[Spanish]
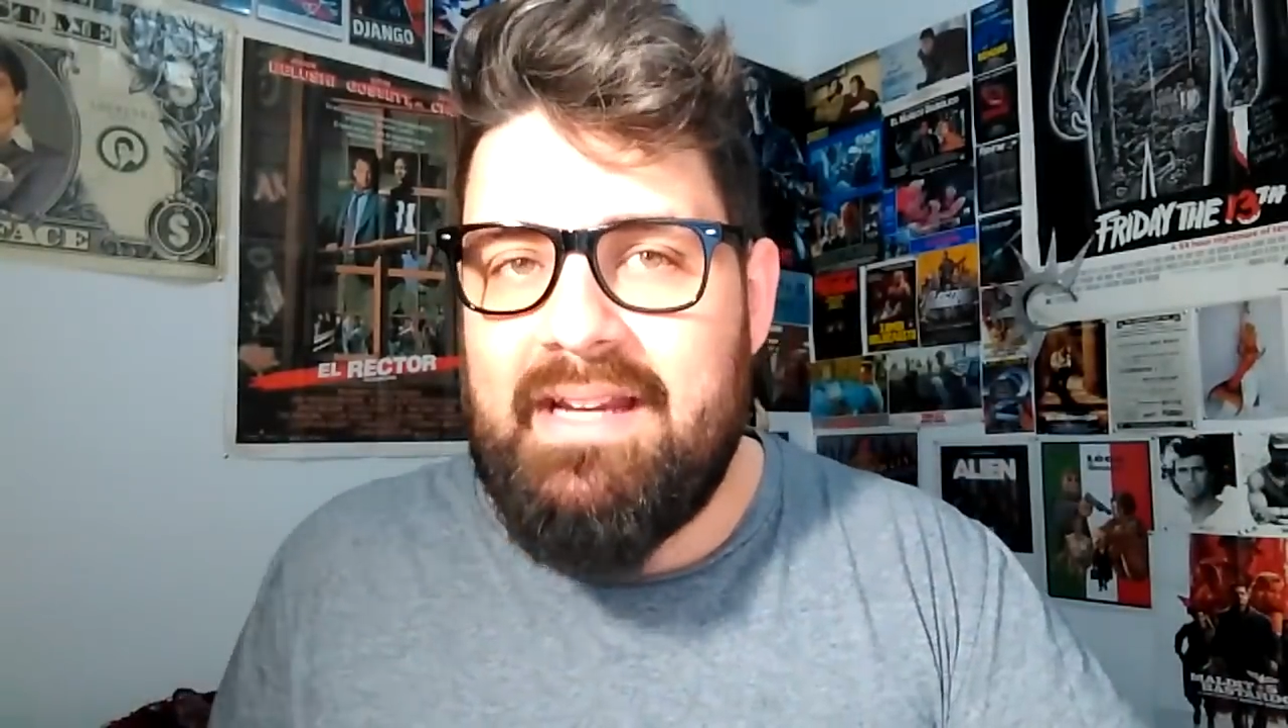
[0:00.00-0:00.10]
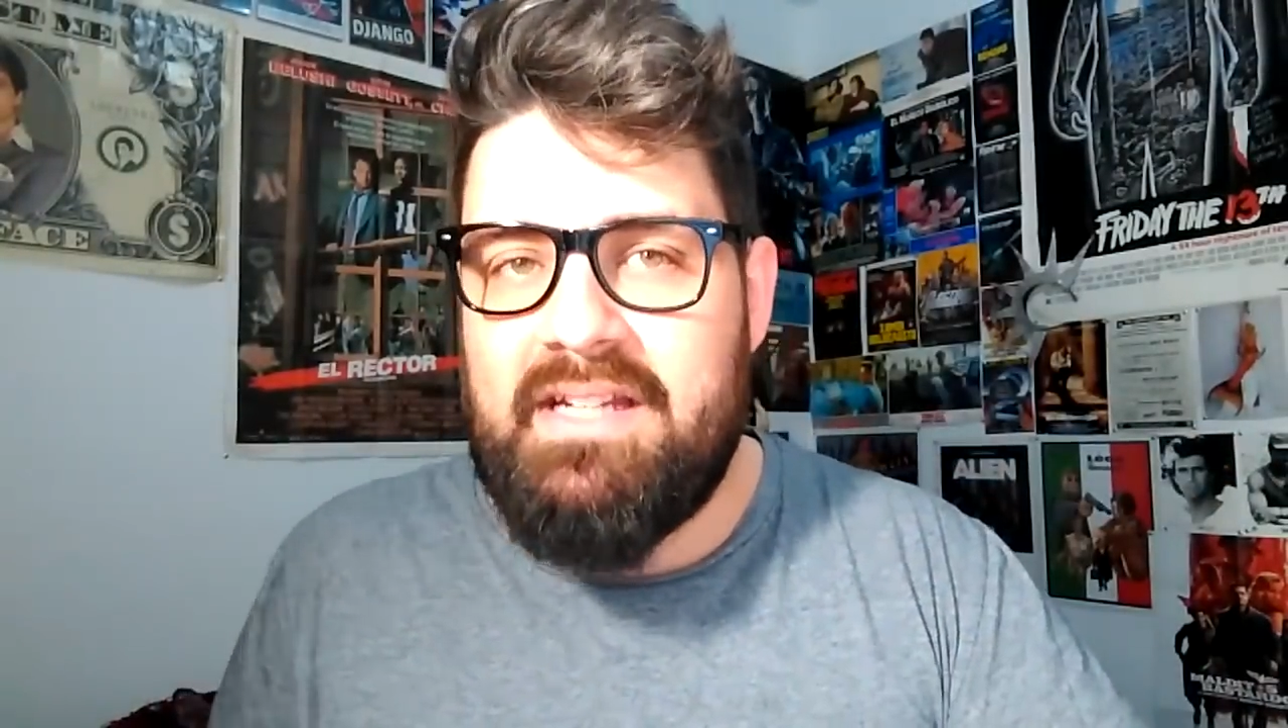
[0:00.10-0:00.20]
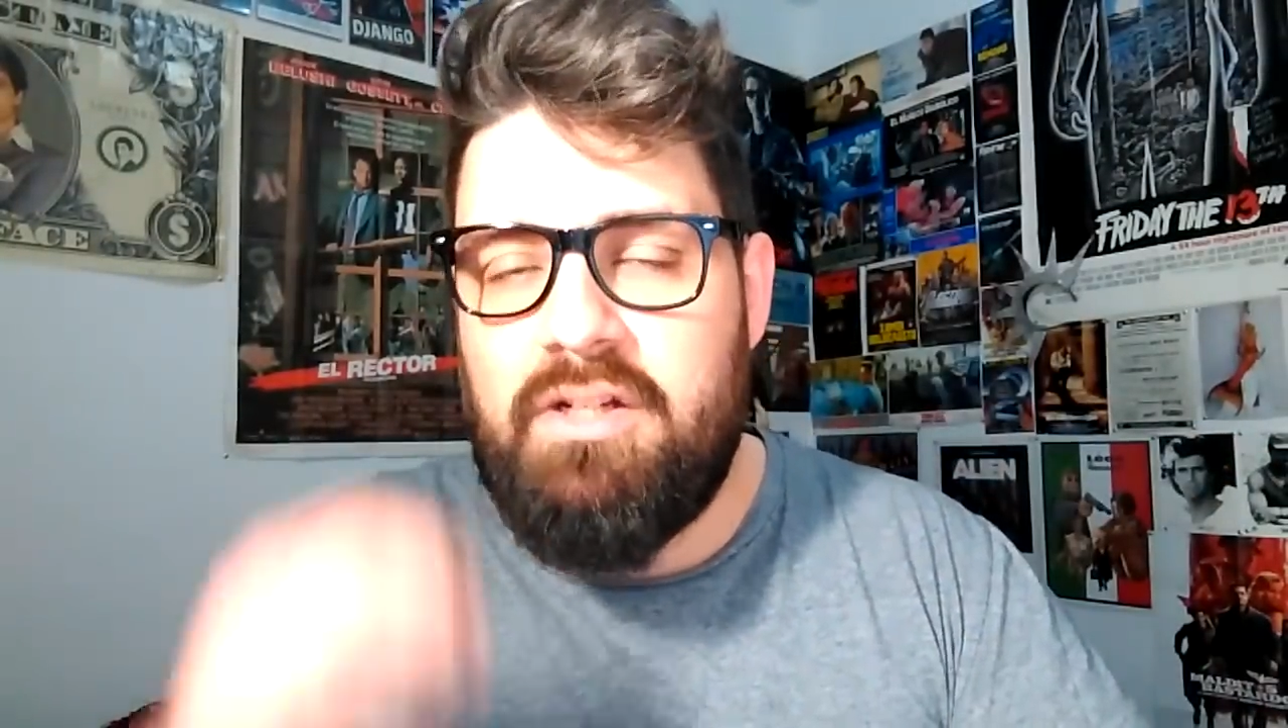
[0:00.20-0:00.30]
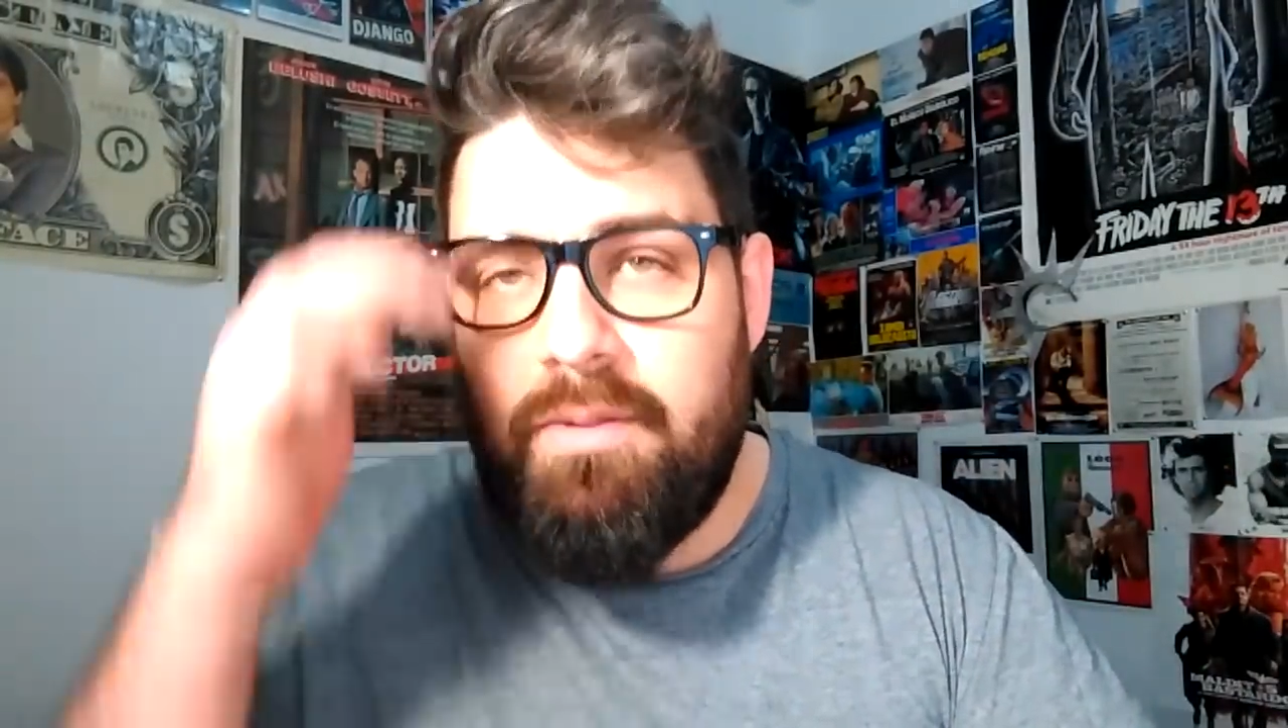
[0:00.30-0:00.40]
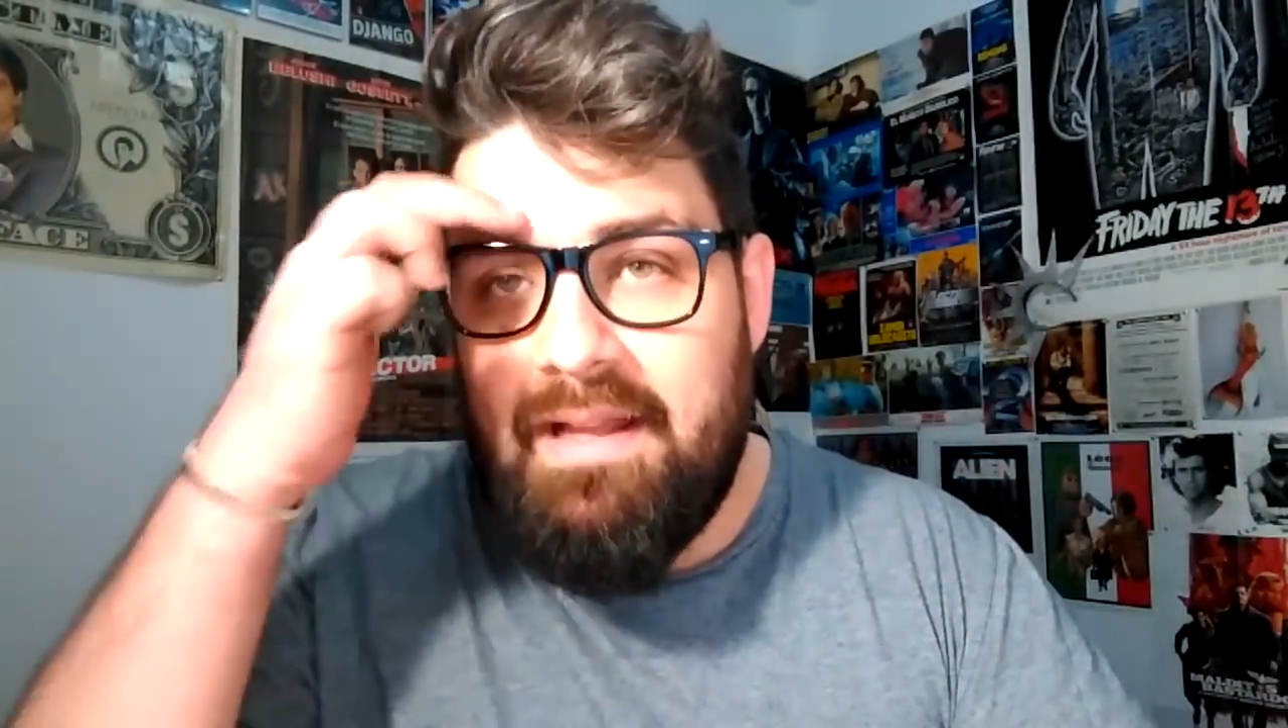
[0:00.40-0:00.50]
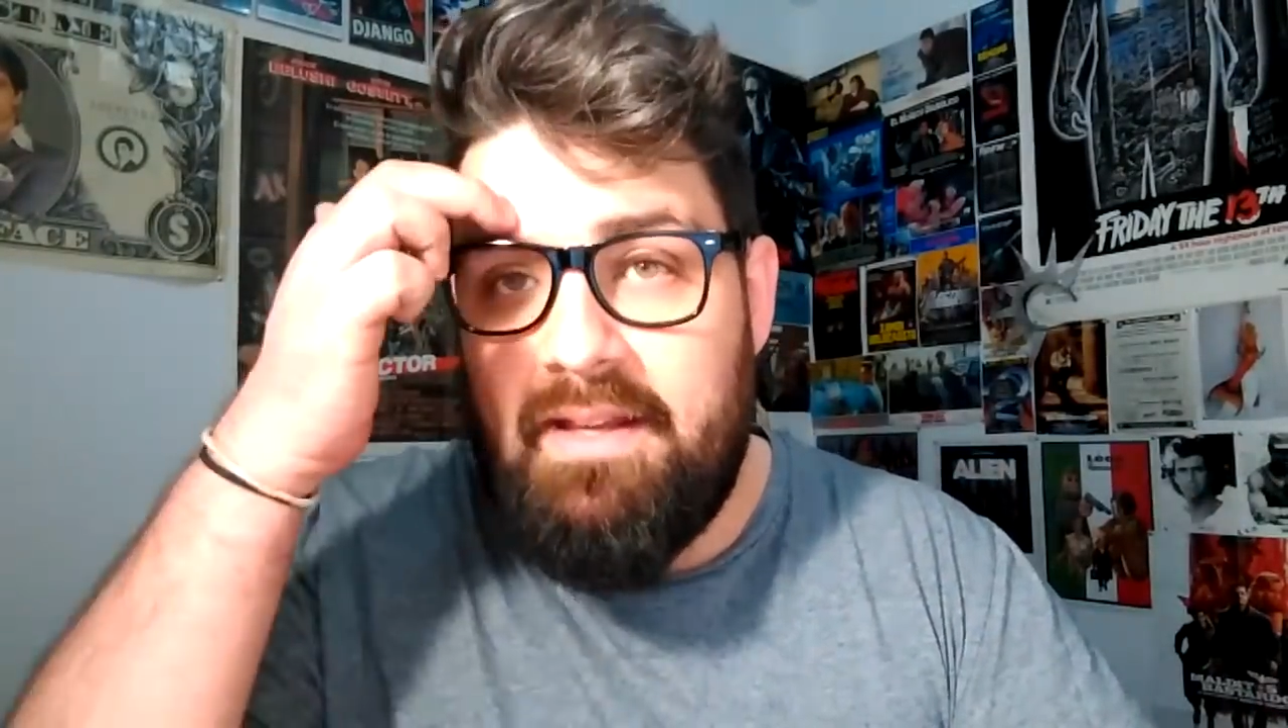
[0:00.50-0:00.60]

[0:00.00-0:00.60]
exnovia